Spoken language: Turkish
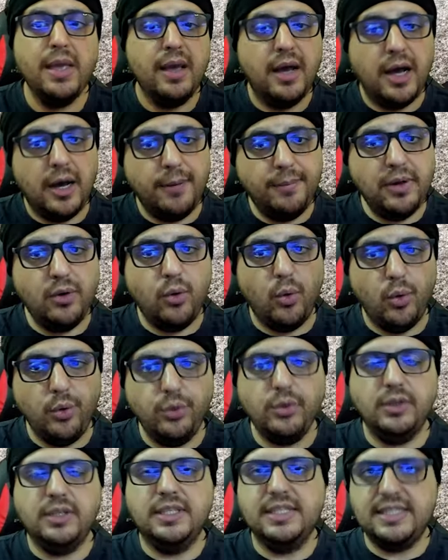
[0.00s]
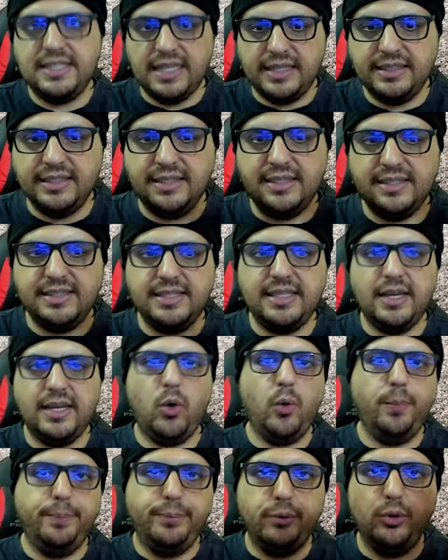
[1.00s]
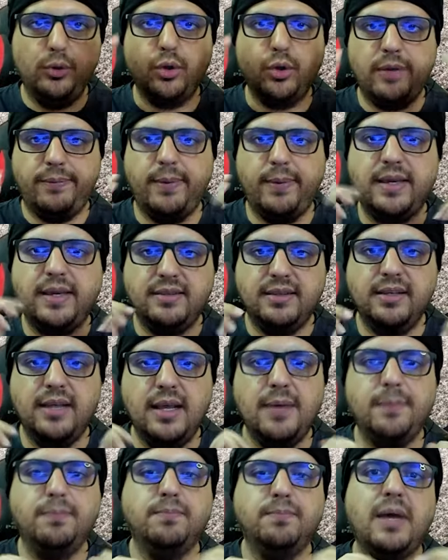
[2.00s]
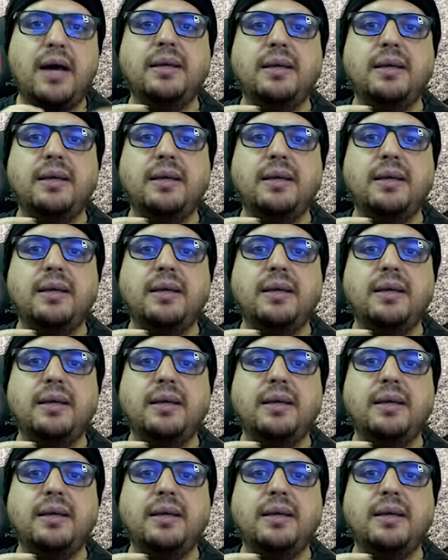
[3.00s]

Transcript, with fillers: Ama oyun hızlandığınızda o blur efektiyle daha